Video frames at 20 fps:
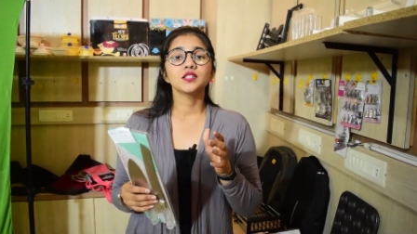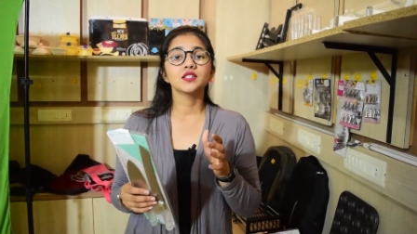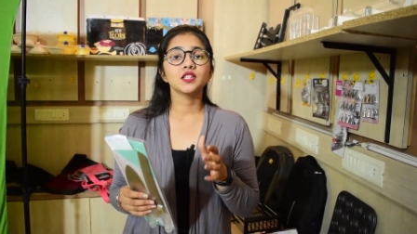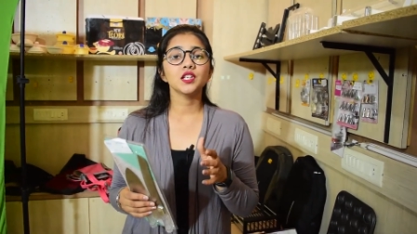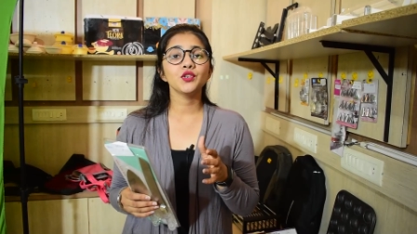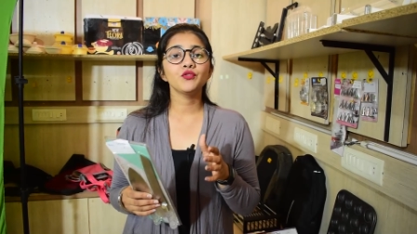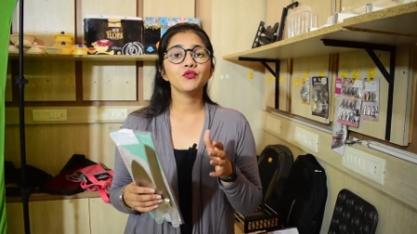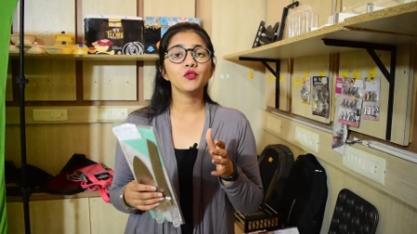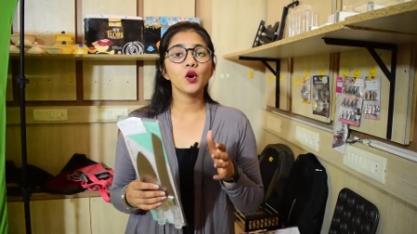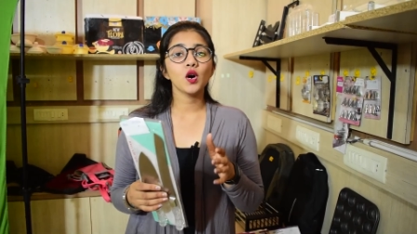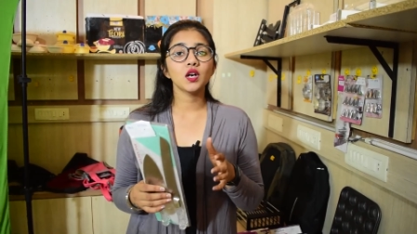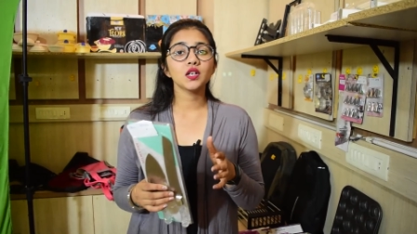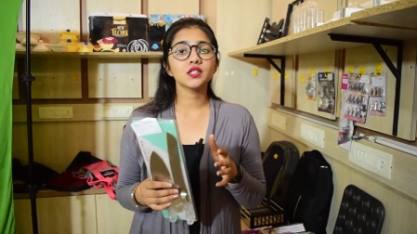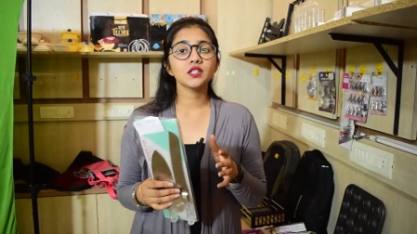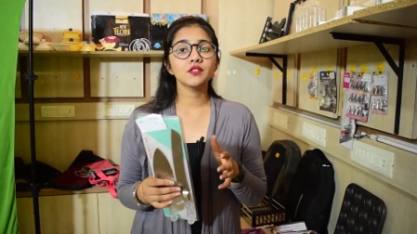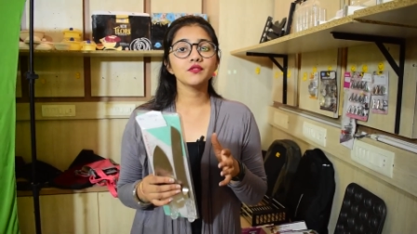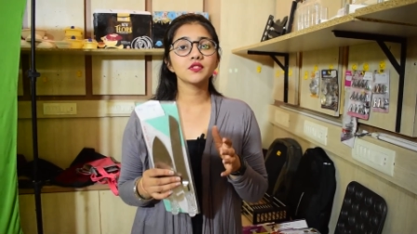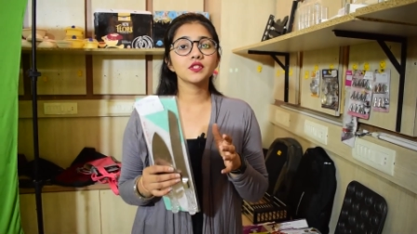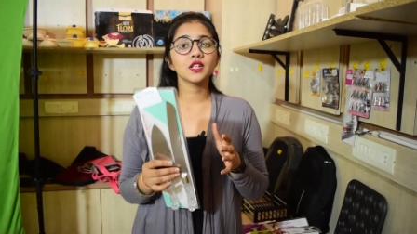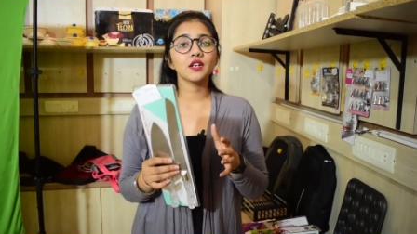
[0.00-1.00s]
सिर्फ और
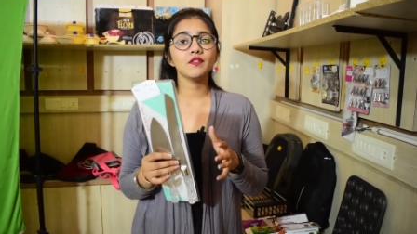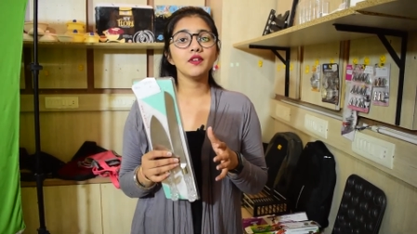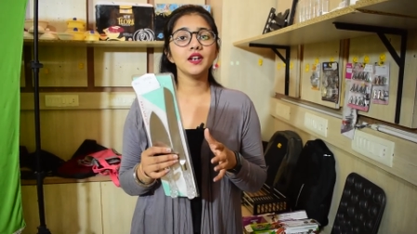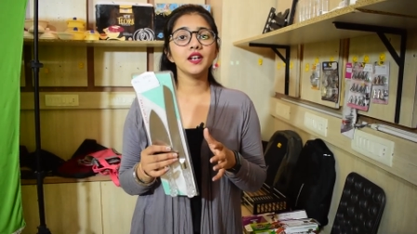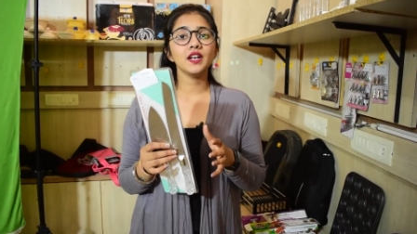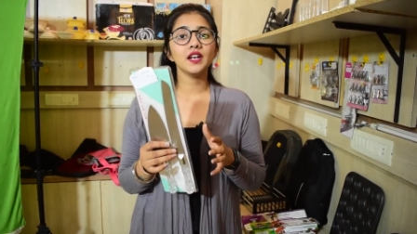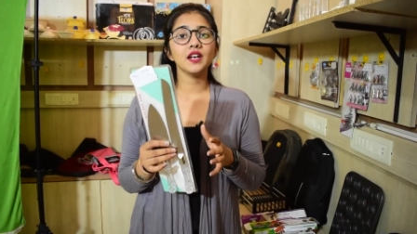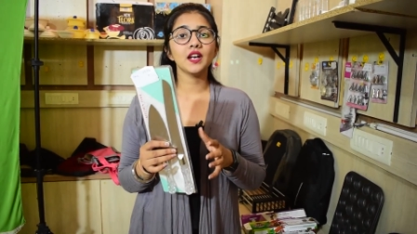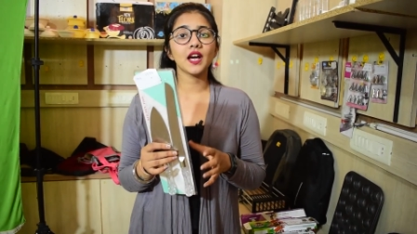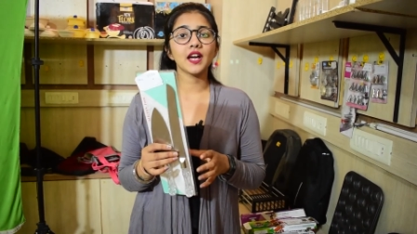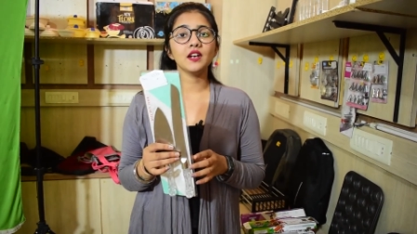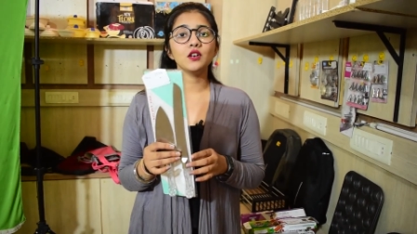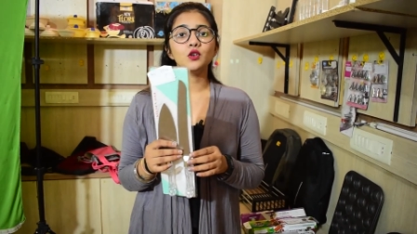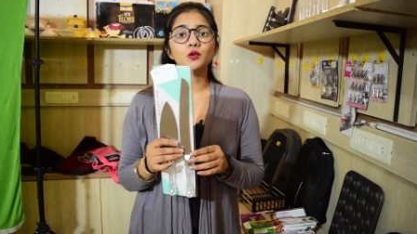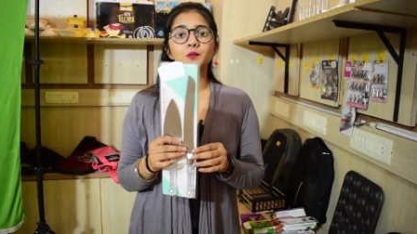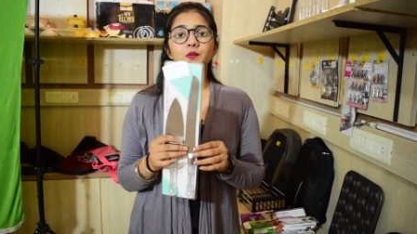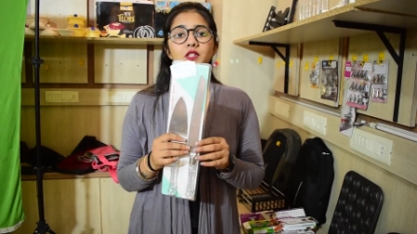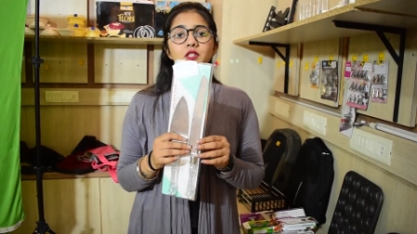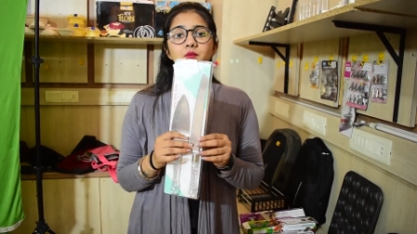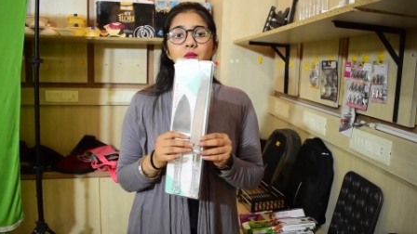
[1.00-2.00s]
सिर्फ सेवेंटी नाइन
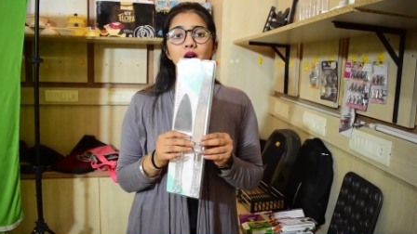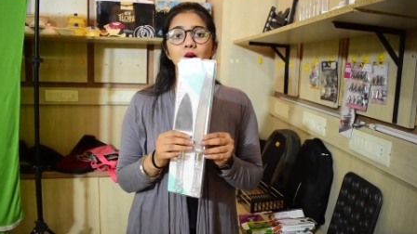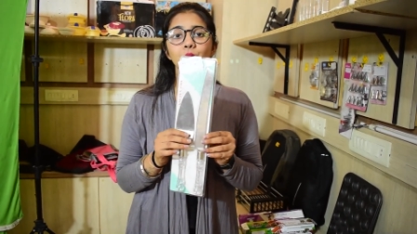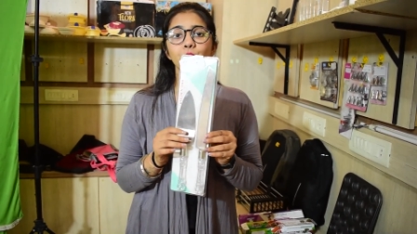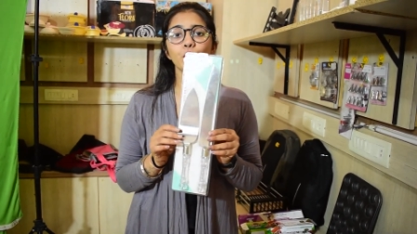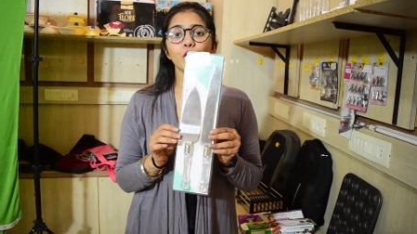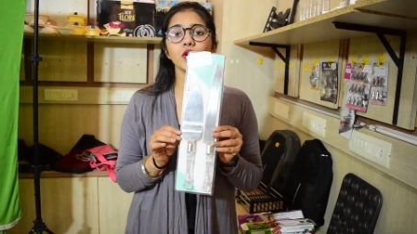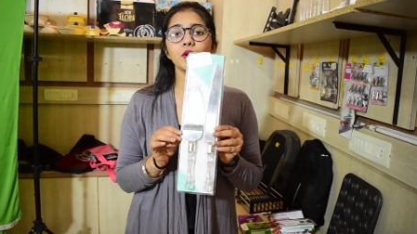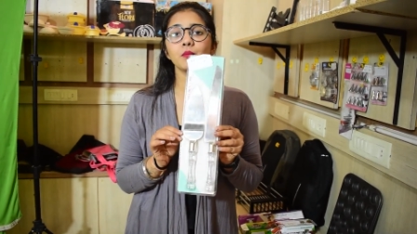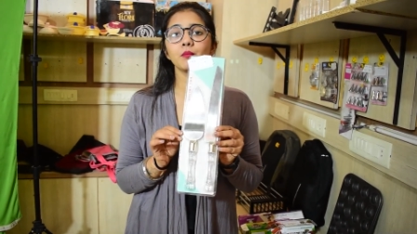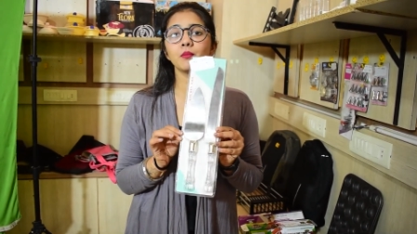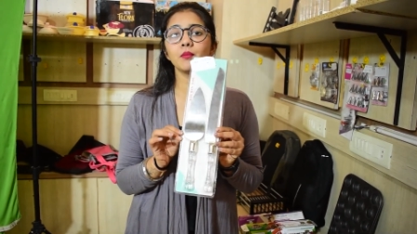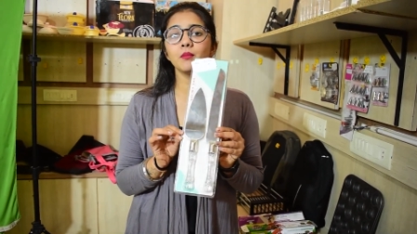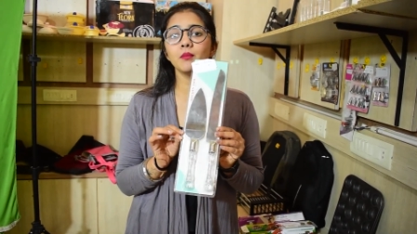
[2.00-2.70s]
रुपीज़ में आपको ये